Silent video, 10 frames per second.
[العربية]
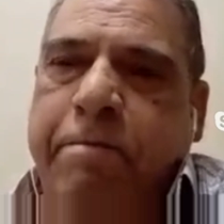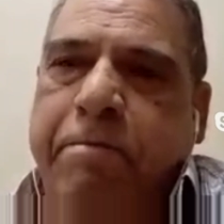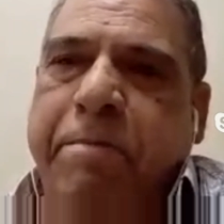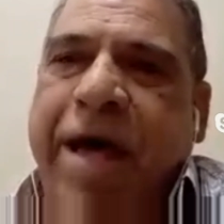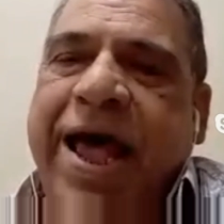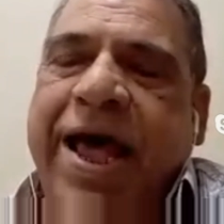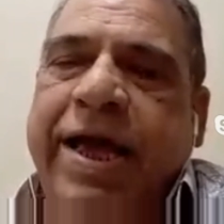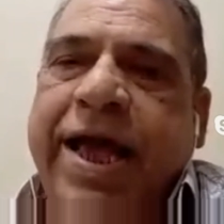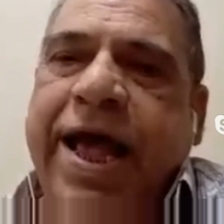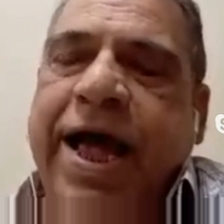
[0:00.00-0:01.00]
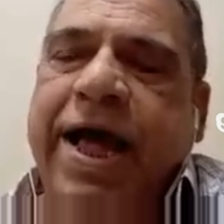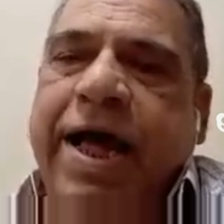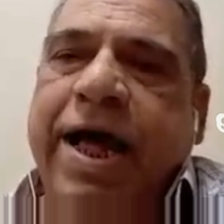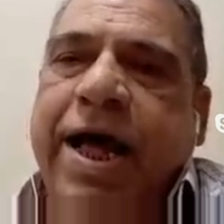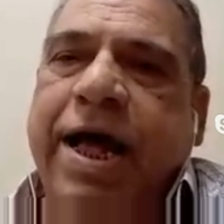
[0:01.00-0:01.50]
ما هي
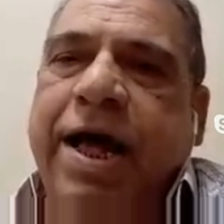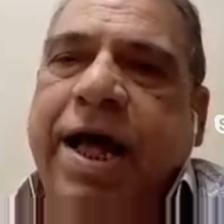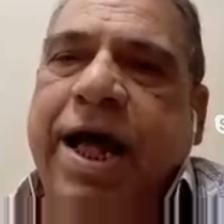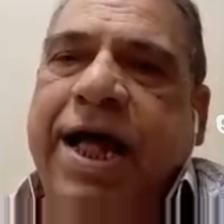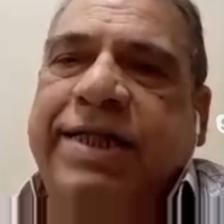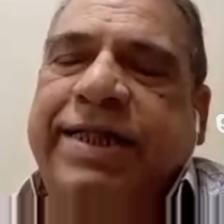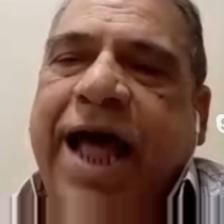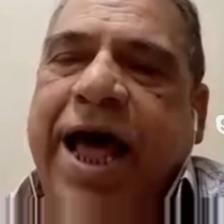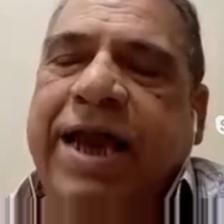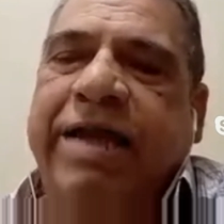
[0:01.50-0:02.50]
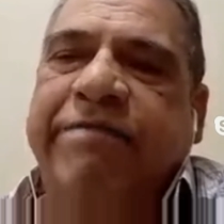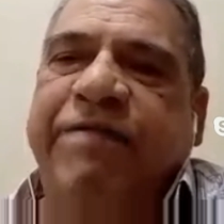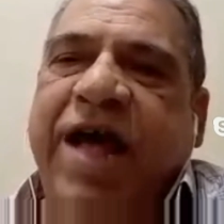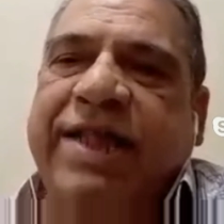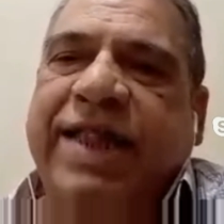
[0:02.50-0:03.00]

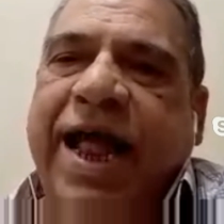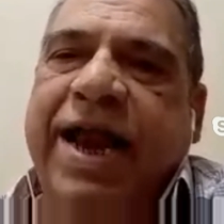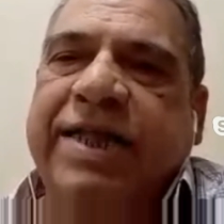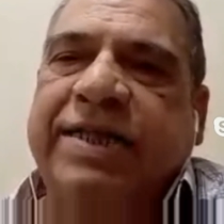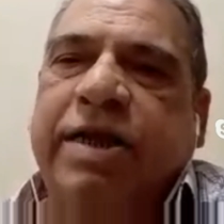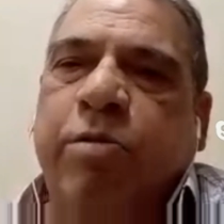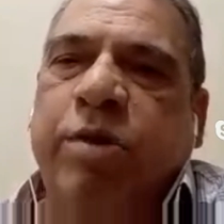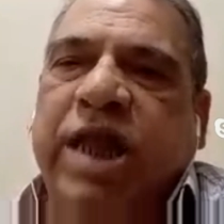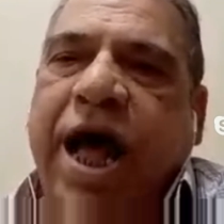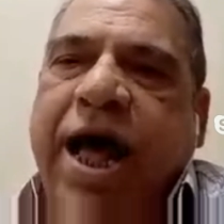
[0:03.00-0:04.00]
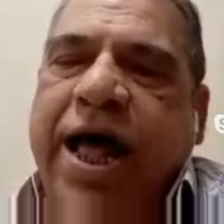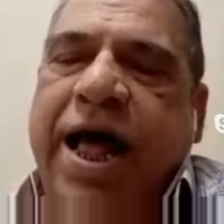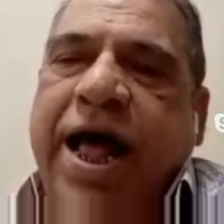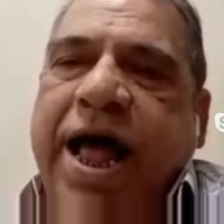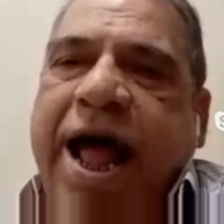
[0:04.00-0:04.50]
التعريفات التي
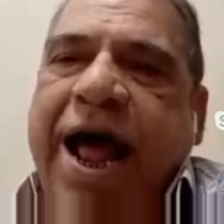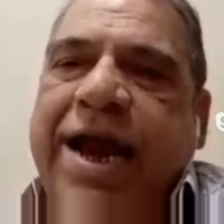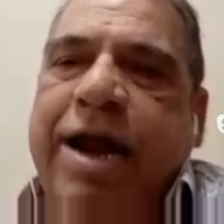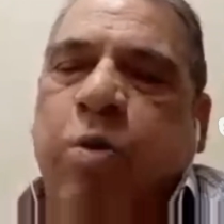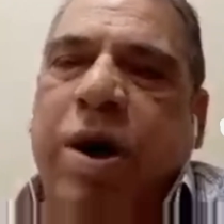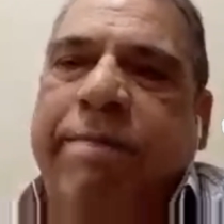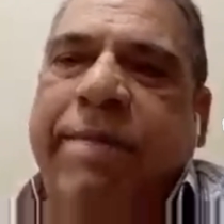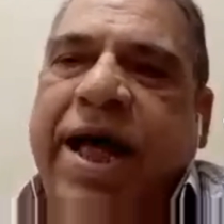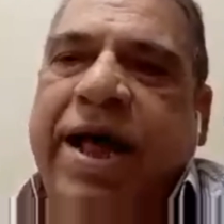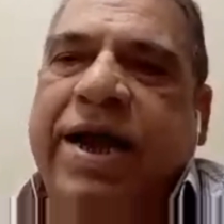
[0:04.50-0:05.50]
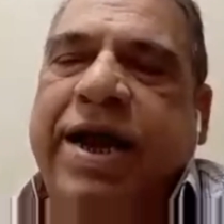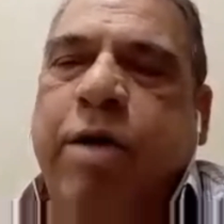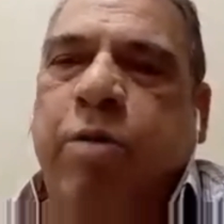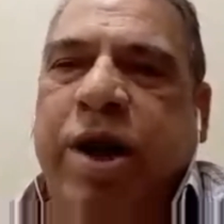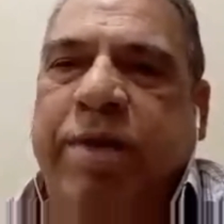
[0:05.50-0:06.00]
وضعها العلماء
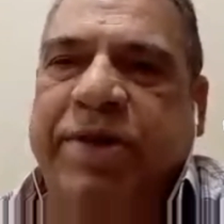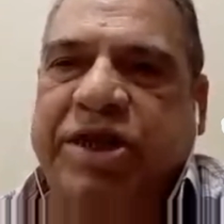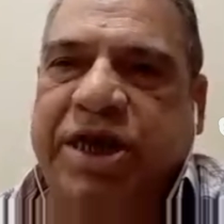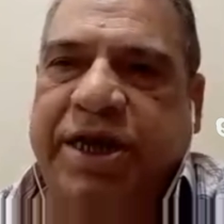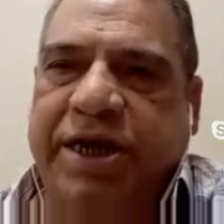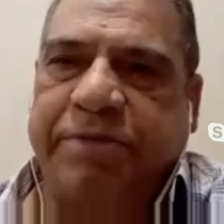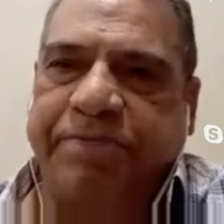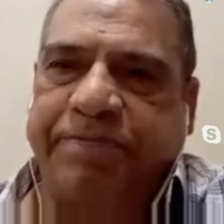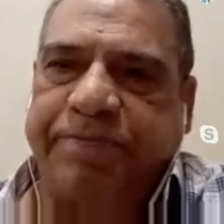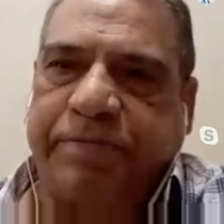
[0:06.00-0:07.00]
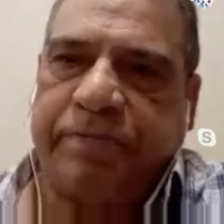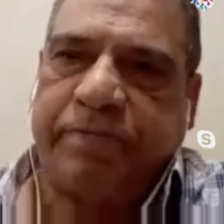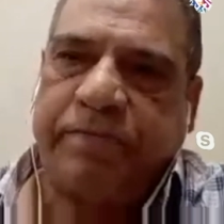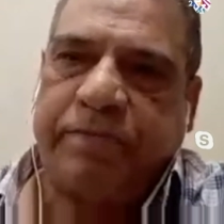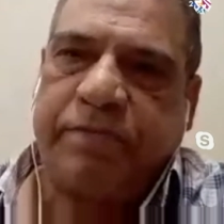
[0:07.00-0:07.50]
للنوع البشري
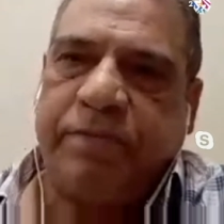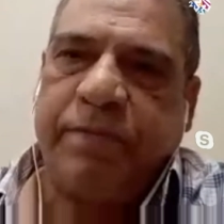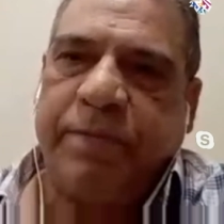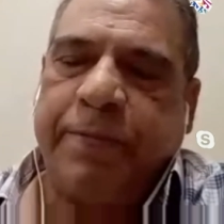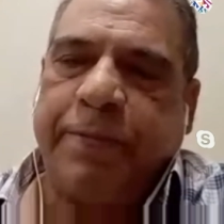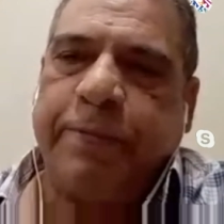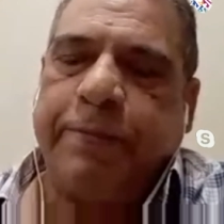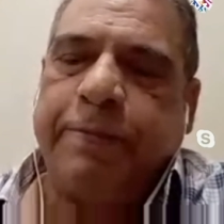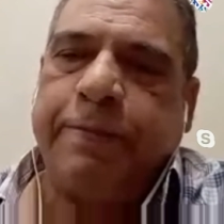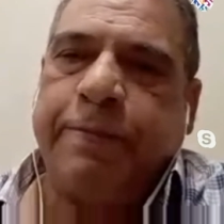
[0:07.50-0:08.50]
هل لك أن